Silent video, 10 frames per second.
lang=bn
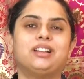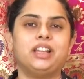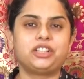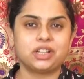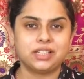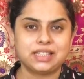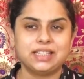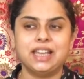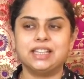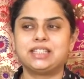কালেকশনস
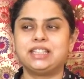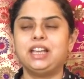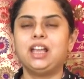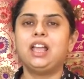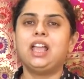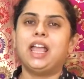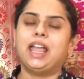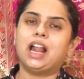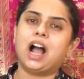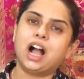নিয়ে এসেছি
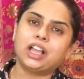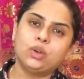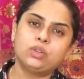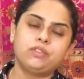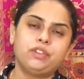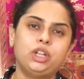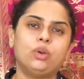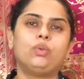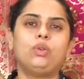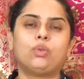এর আগেও যে
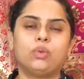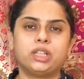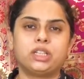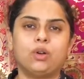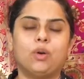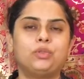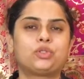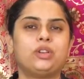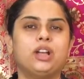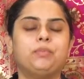ভিডিওগুলো করেছি
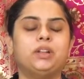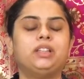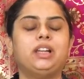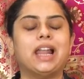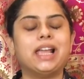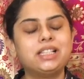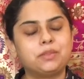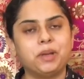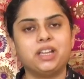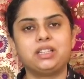অবশ্যই আপনাদের লাইকস
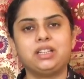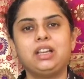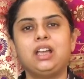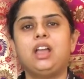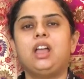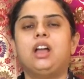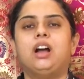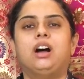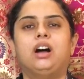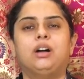পেয়েছি
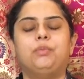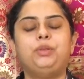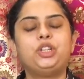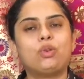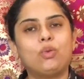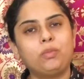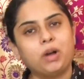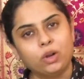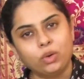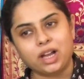ভীষণ
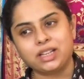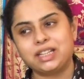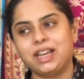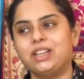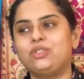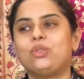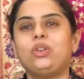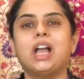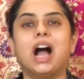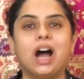ভালো লাগছে এর
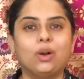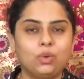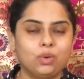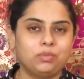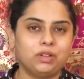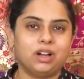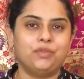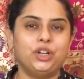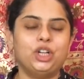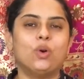জন্যে আরও
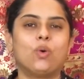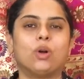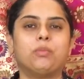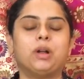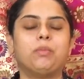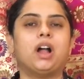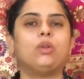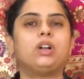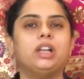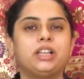ভিডিও করবার বা
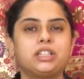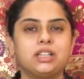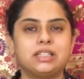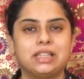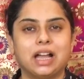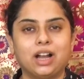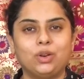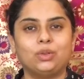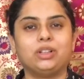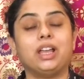আরও কালেকশনস
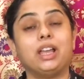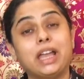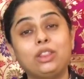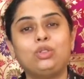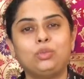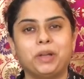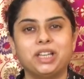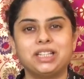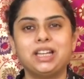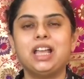দেখানোর এন্তু
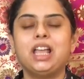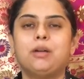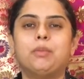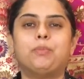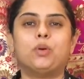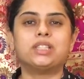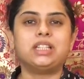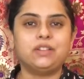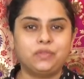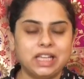পেয়েছি বা
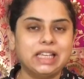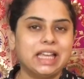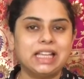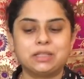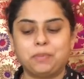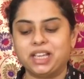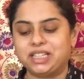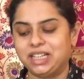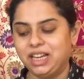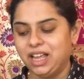পজিটিভ থিঙ্কিংস
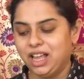পেয়েছি